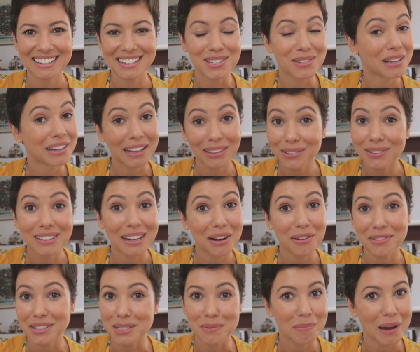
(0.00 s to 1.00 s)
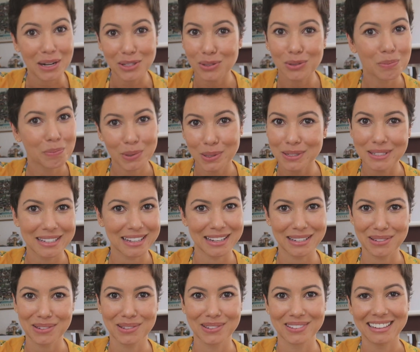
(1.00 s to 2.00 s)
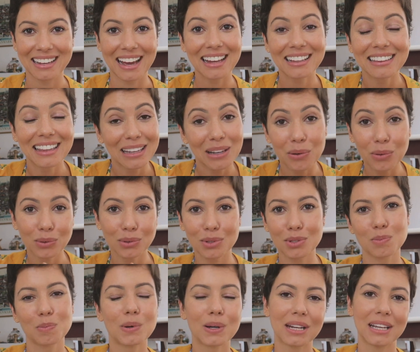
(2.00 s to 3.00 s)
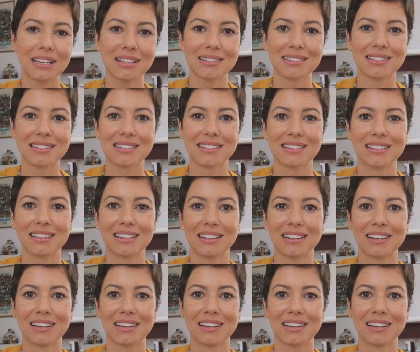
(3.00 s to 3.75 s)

Isso é natural, faz parte do processo. E aí tem outros poréns.